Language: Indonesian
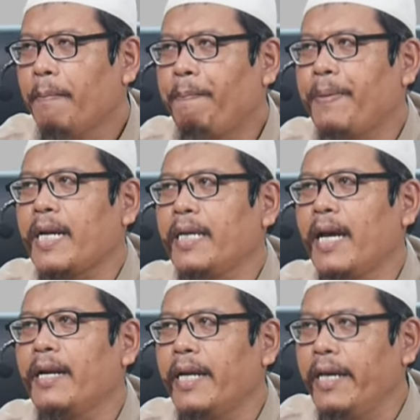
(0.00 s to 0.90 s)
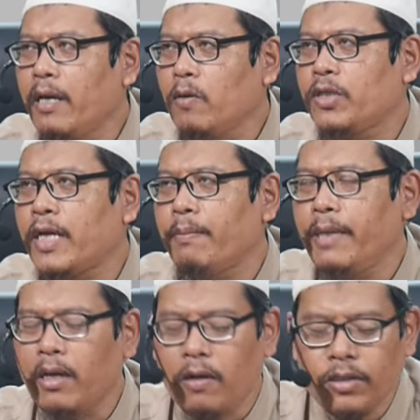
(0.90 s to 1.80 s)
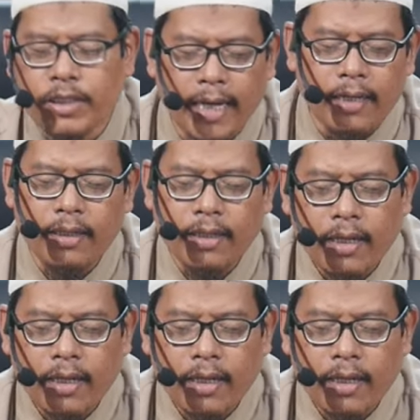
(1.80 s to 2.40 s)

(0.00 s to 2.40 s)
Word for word: perayaan Nairus dan Mihrojan